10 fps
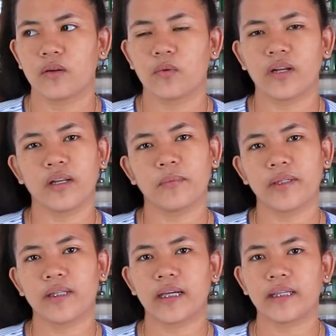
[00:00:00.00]
wala
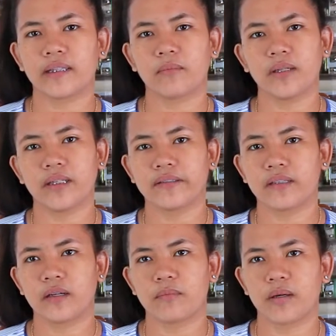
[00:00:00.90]
naman nakitang mali
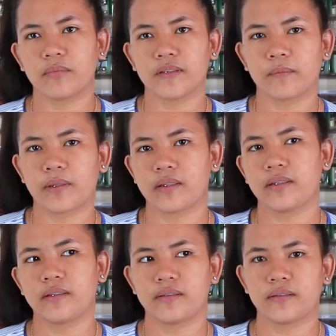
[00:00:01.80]
sila mami sa pag
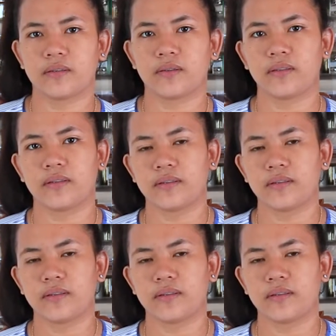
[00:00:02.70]
install